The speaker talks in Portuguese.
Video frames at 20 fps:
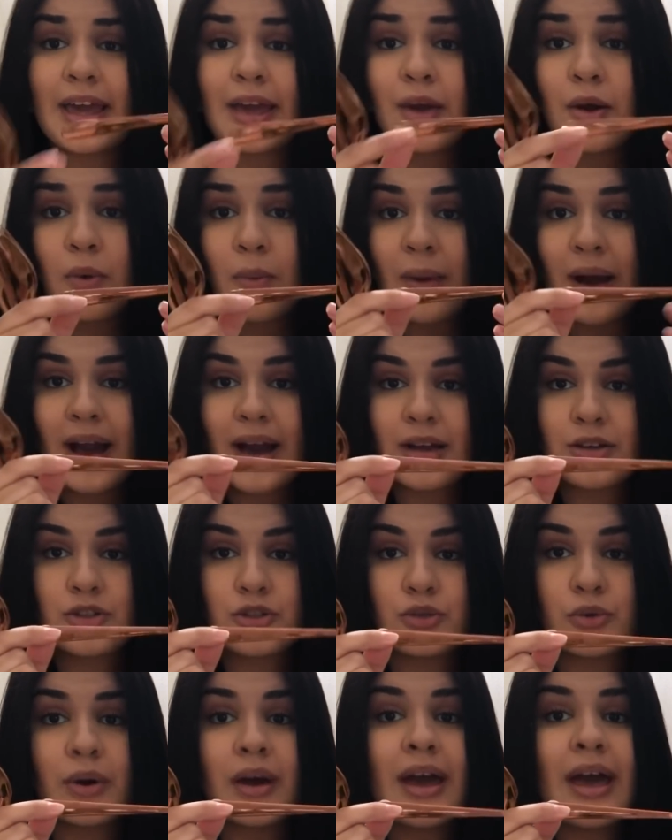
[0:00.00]
Eu
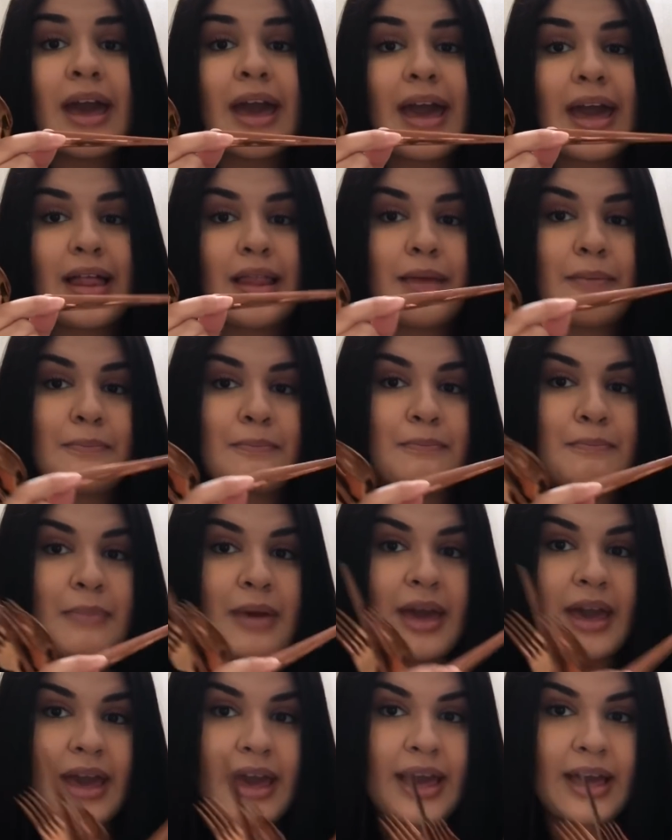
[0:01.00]
acho ela
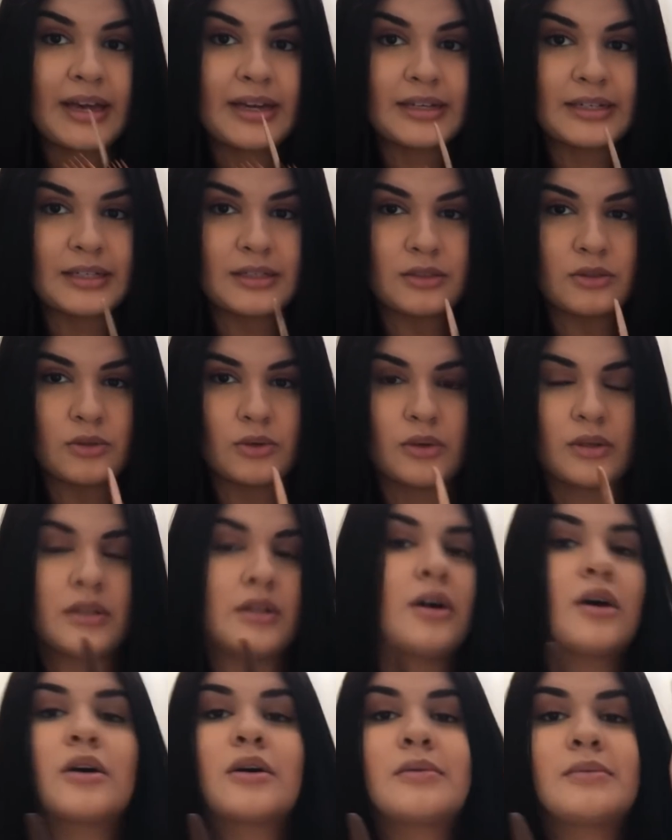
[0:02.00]
bem
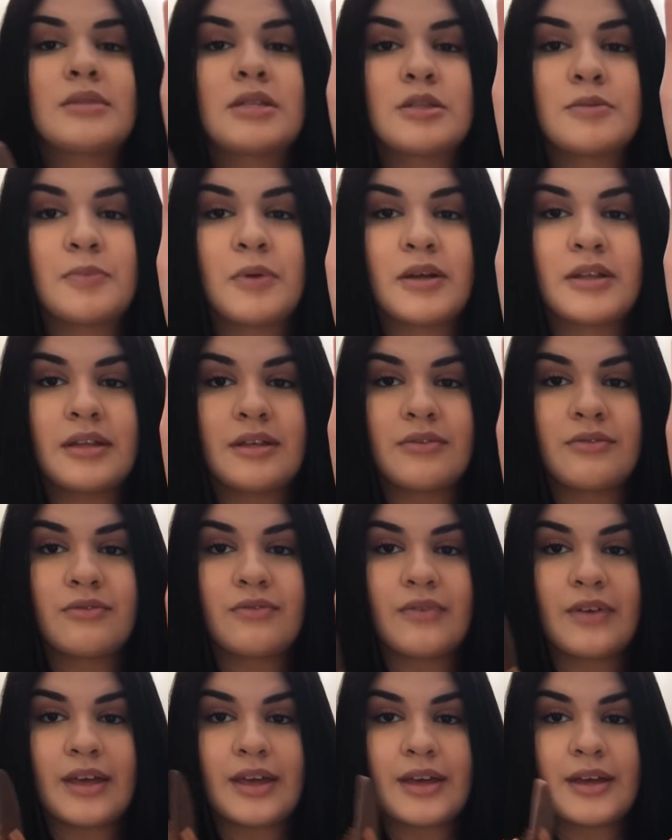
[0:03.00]
grandona, ó, como vocês podem
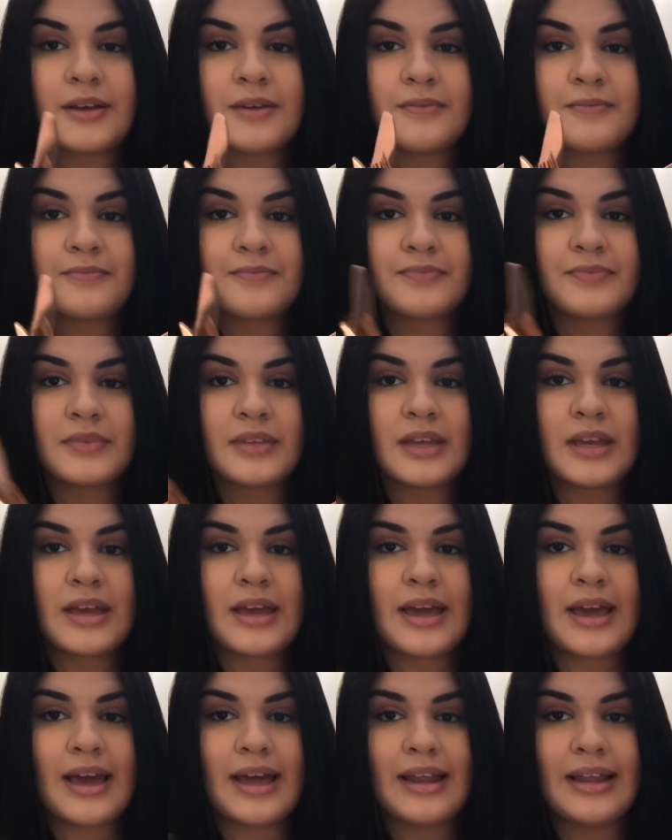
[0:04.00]
ver.
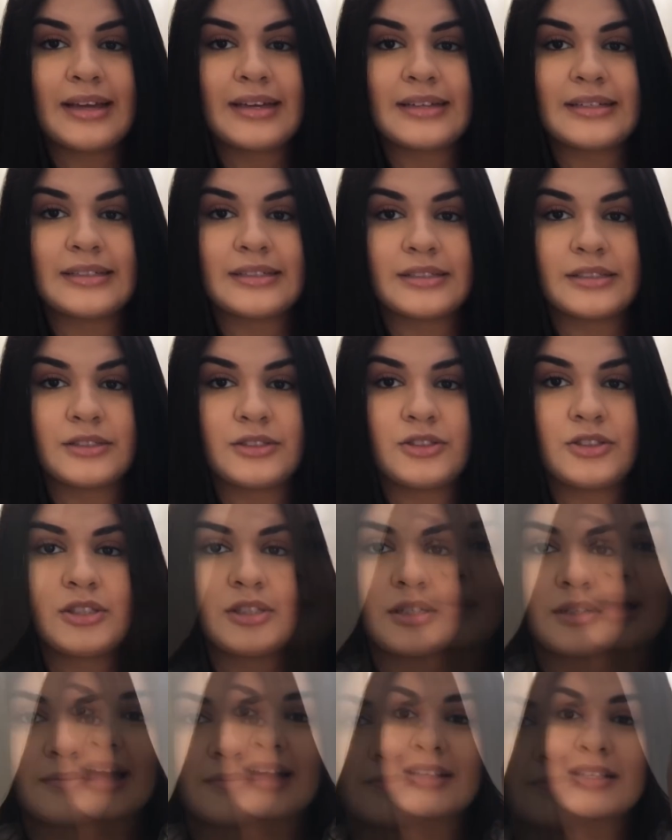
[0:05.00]
Ela é grande,
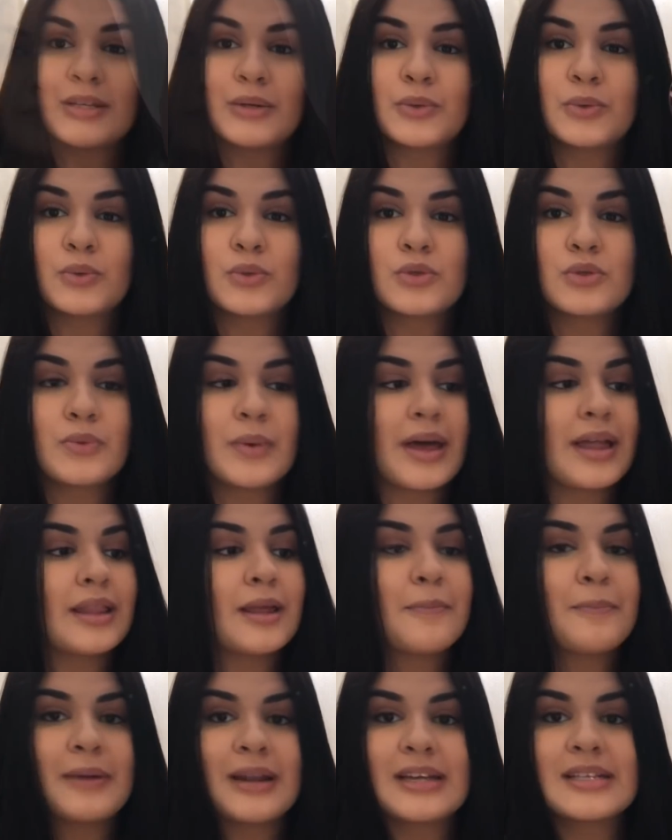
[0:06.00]
mas eu uso
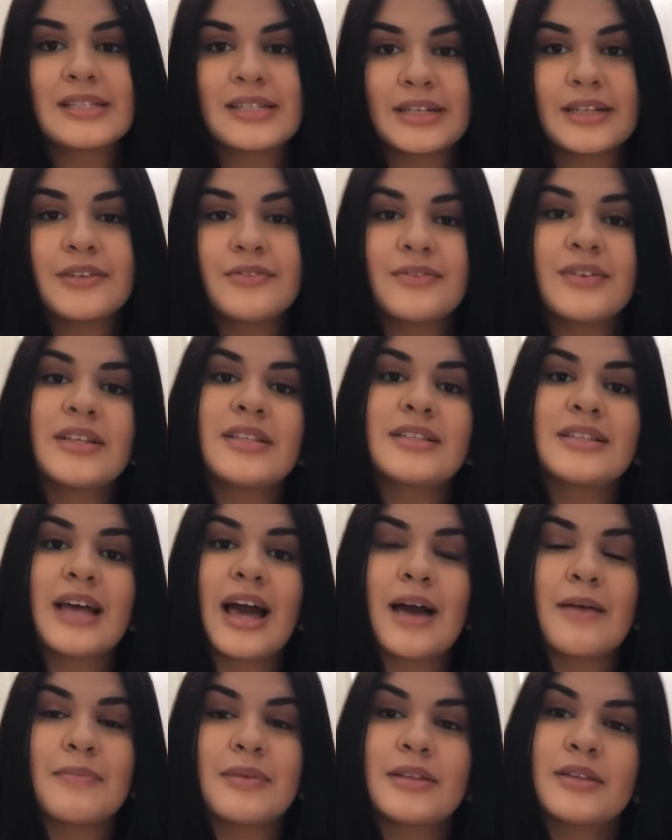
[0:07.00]
ela para servir,
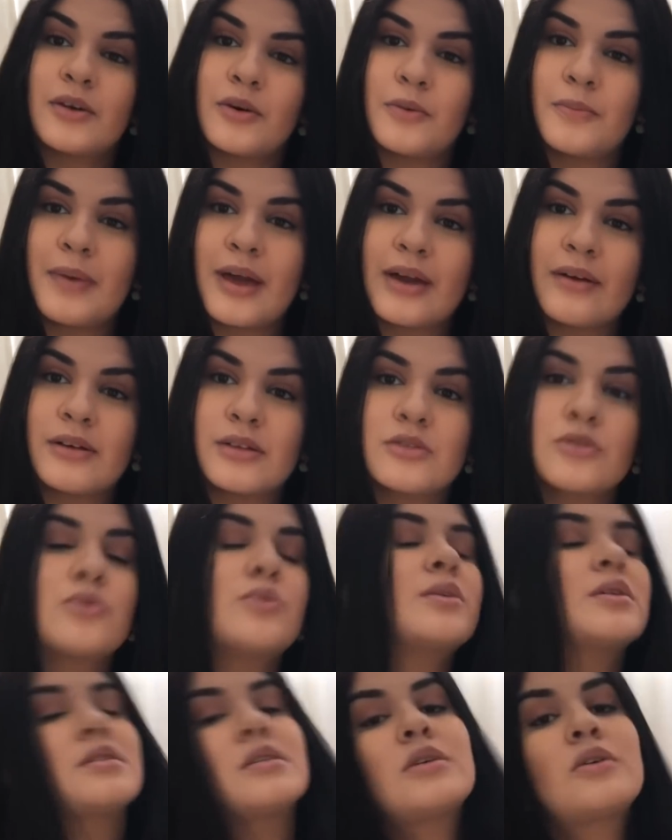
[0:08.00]
sabe? Então eu pego as
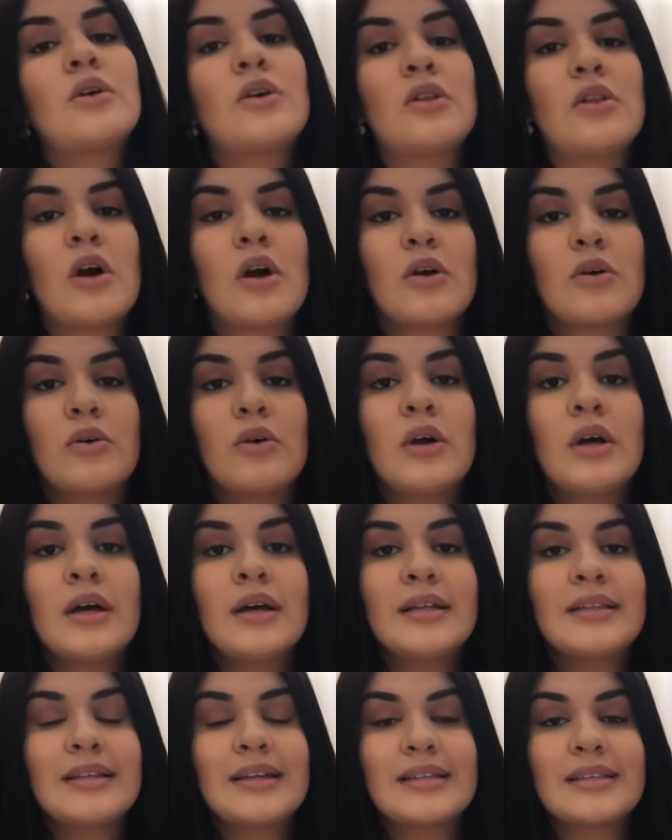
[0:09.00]
duas e coloco
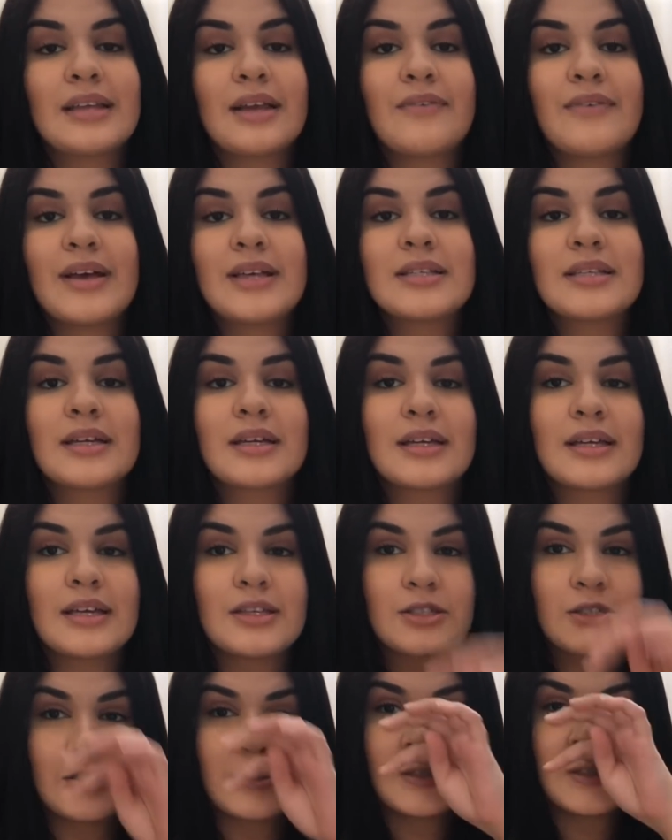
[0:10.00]
na travessa que a
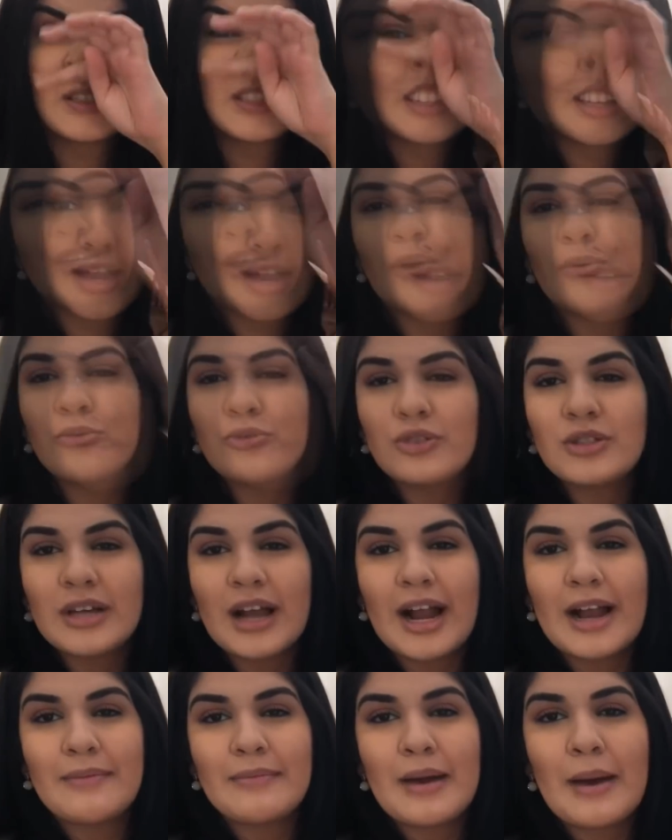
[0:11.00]
gente serve um
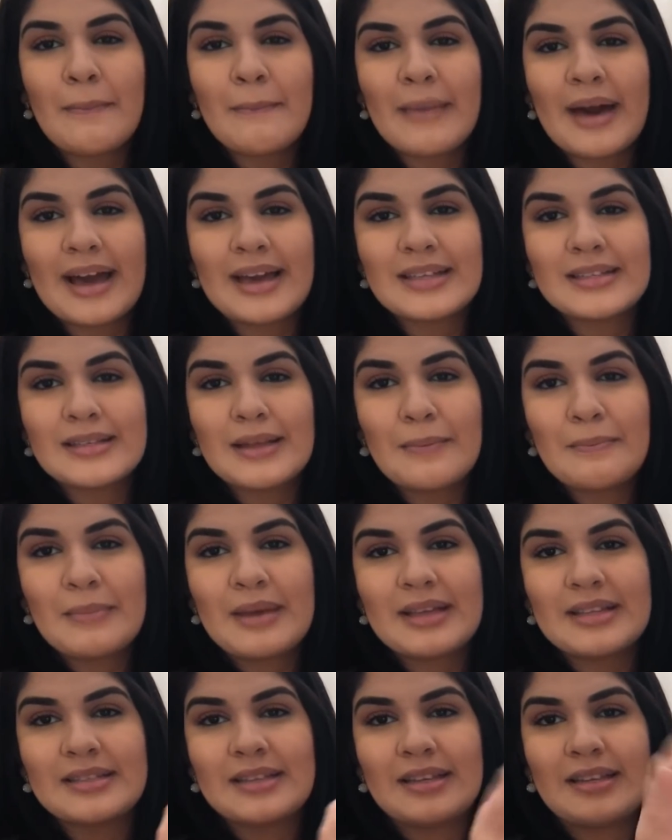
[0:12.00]
charme a mais na
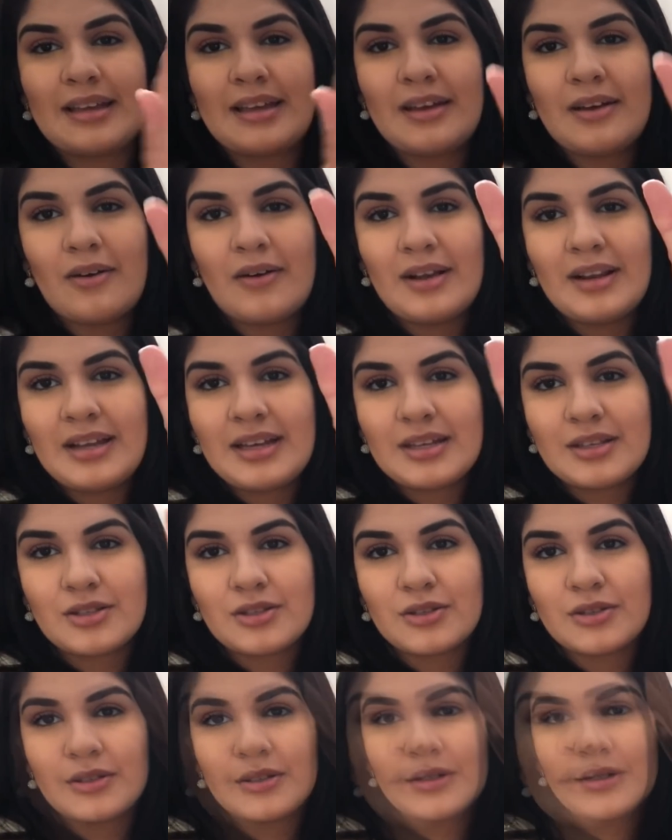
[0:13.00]
mesa, né? Olha
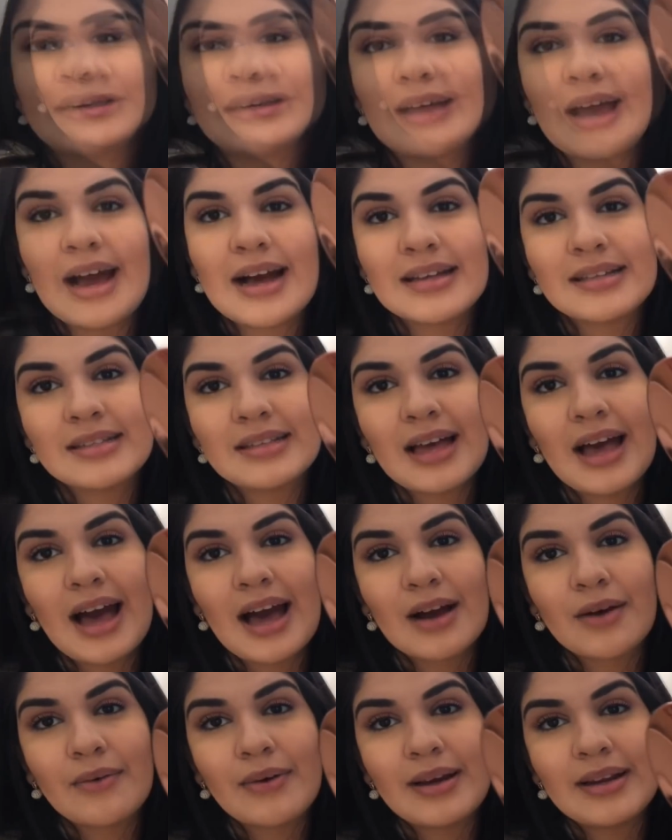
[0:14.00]
isso. Que graça,
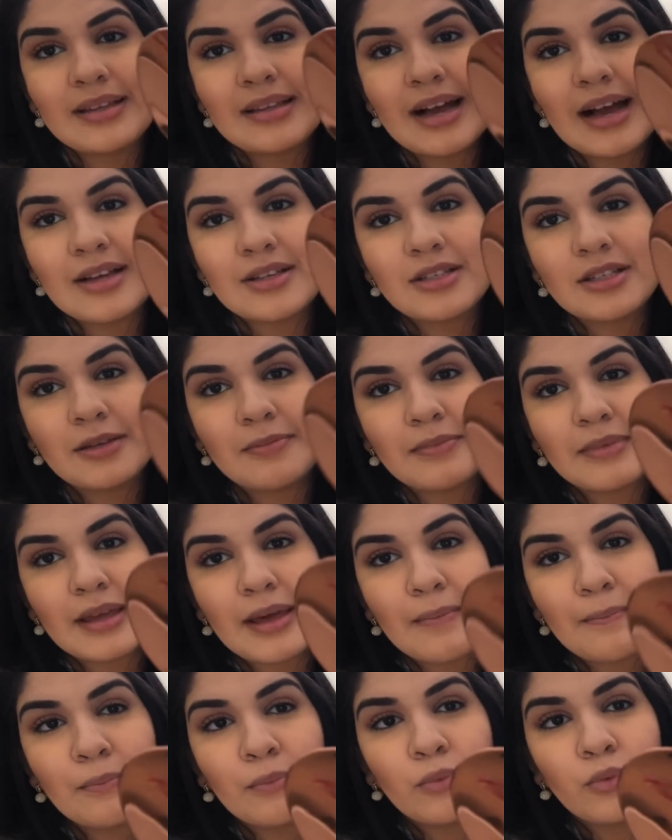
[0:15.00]
a qualidade também é
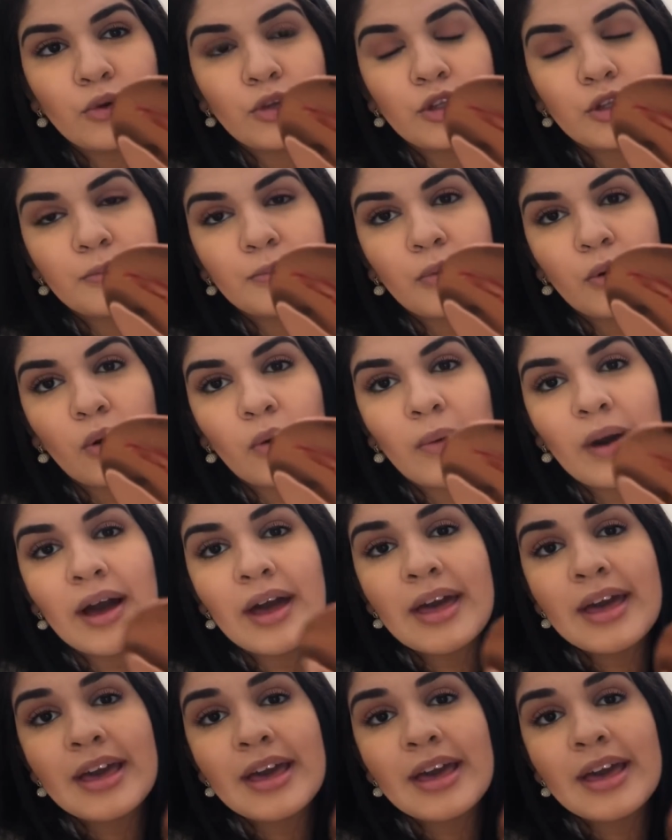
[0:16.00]
muito boa.